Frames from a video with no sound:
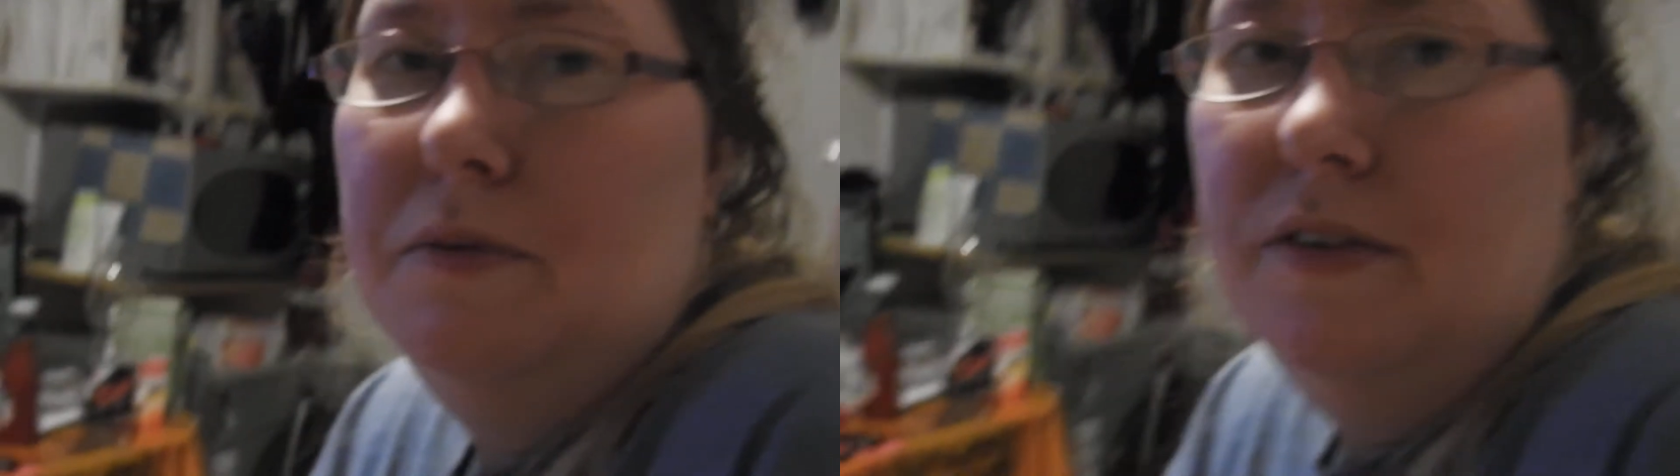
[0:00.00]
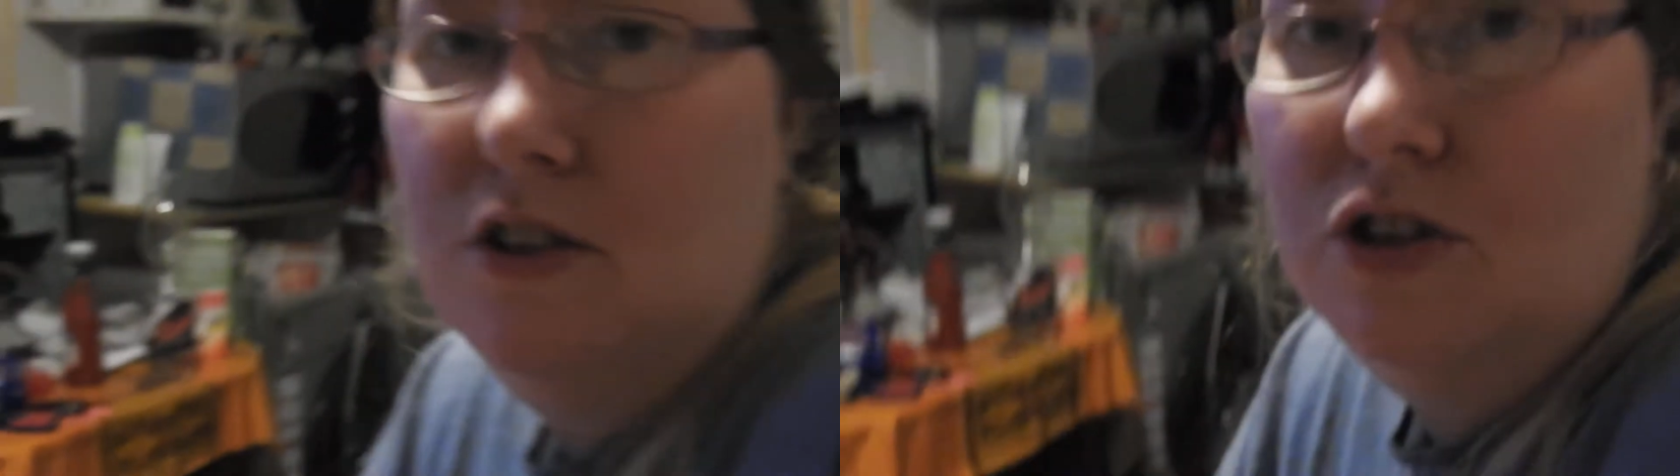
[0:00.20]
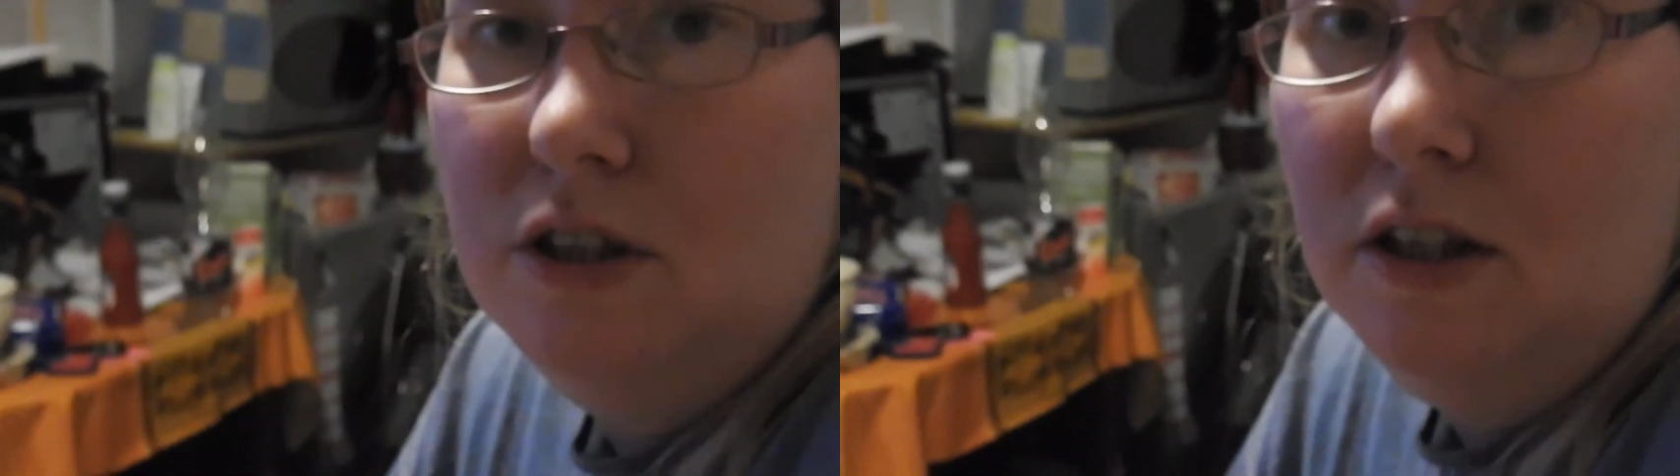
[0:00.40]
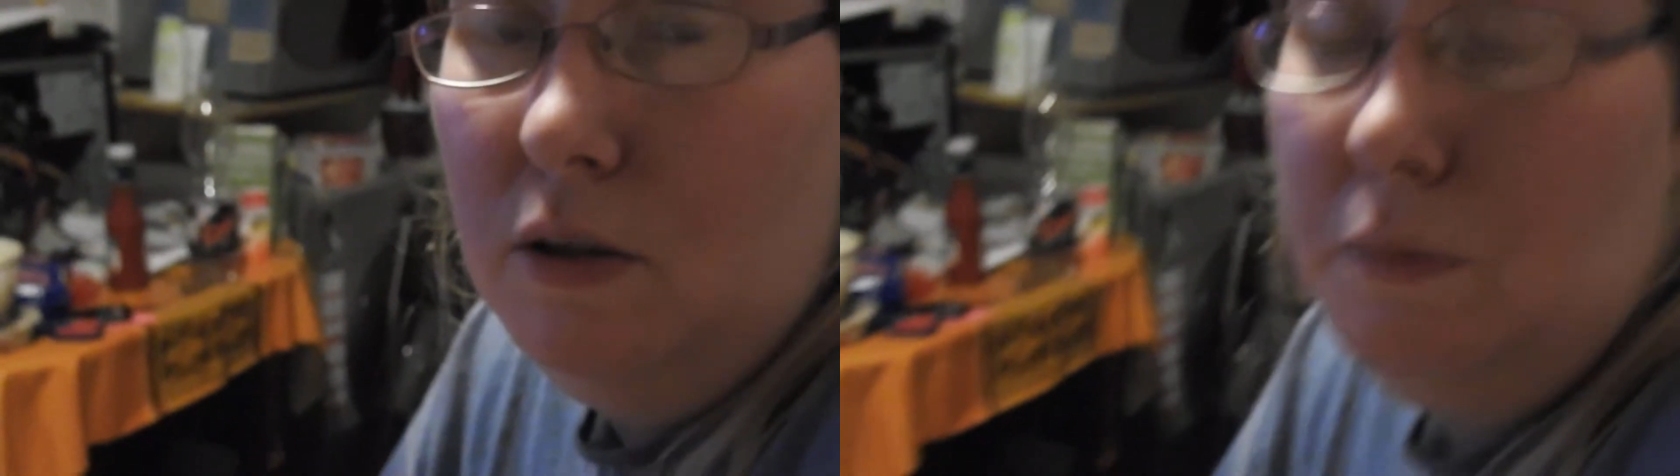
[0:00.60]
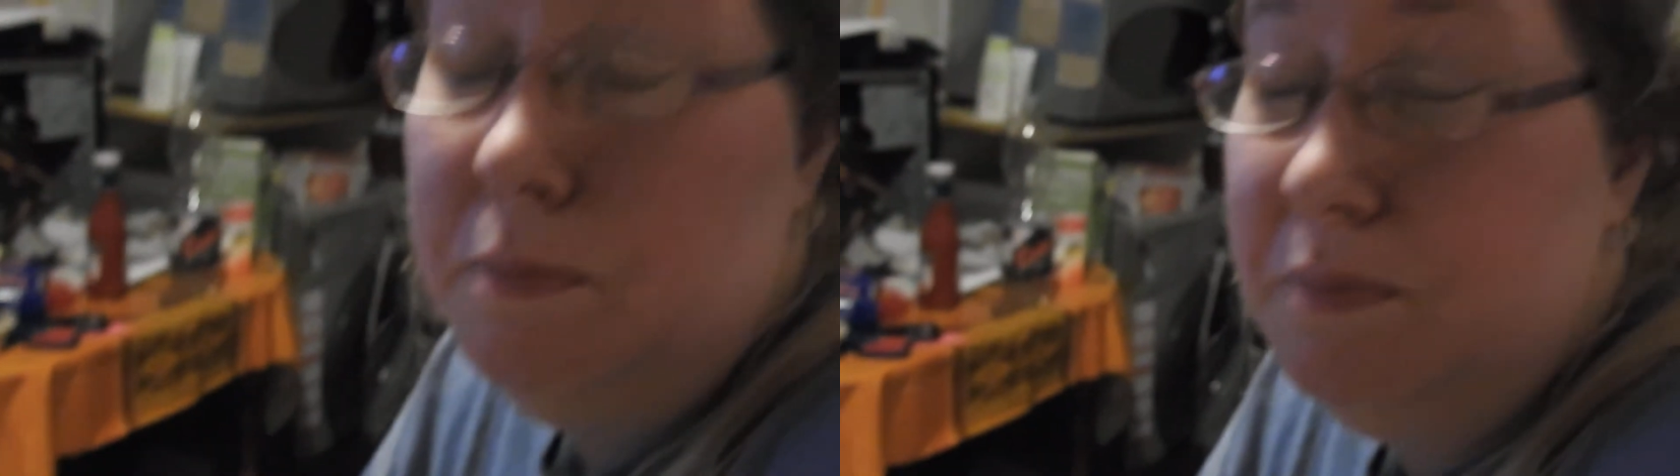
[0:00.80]
ich festgestellt,
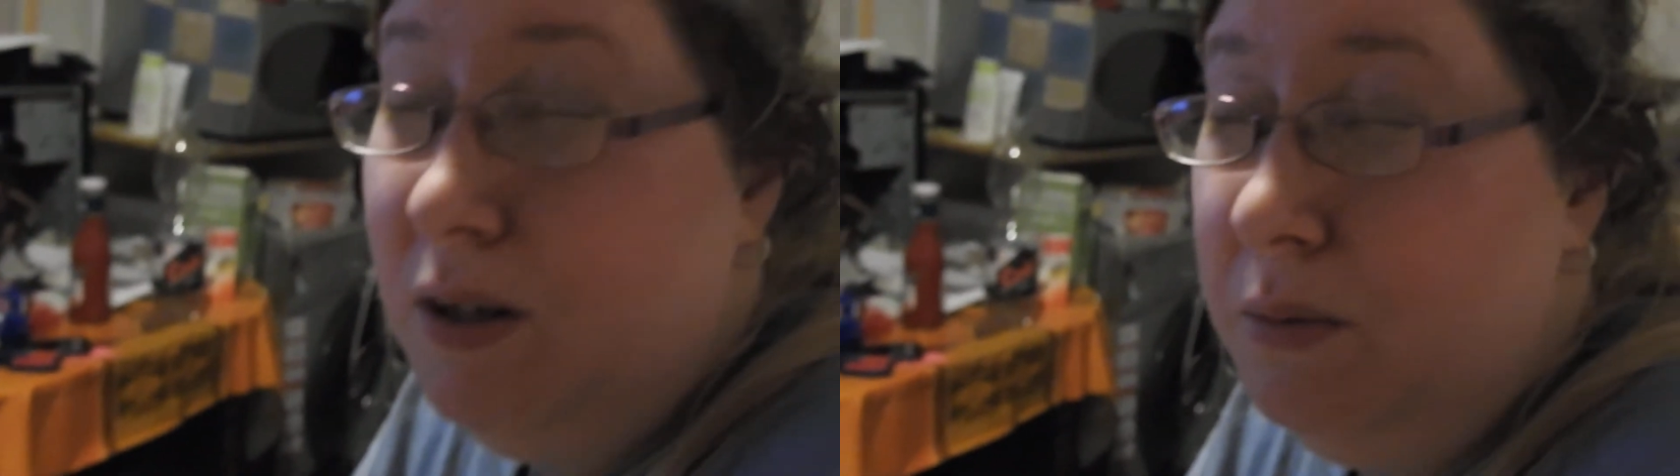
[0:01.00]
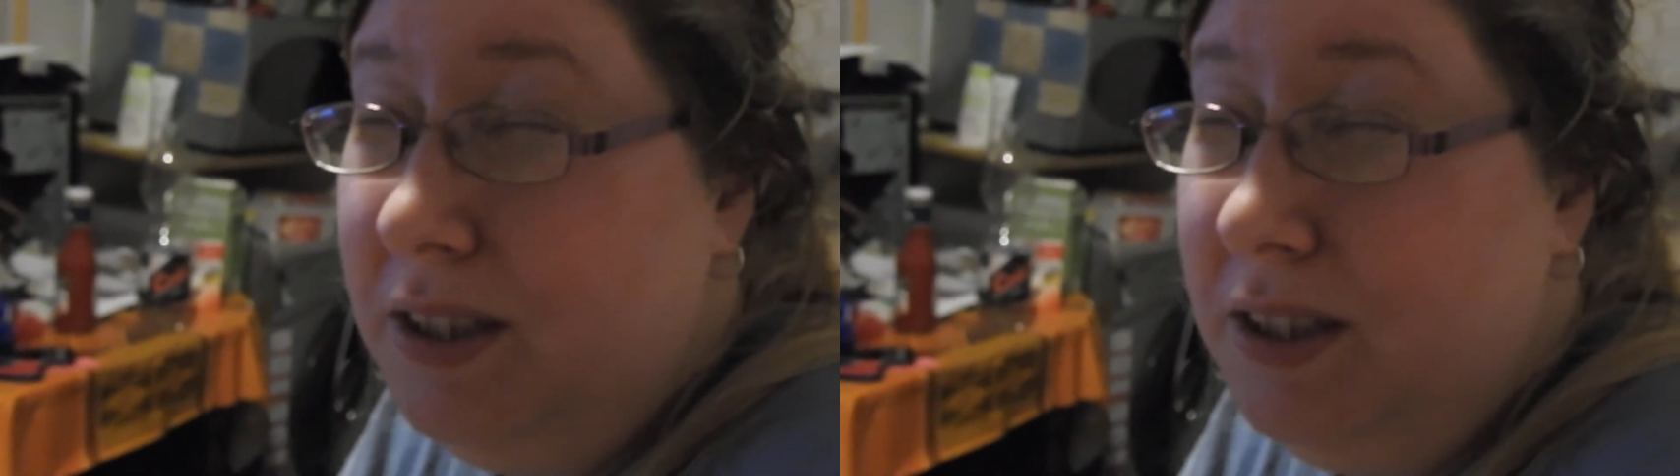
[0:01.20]
glaube glaub,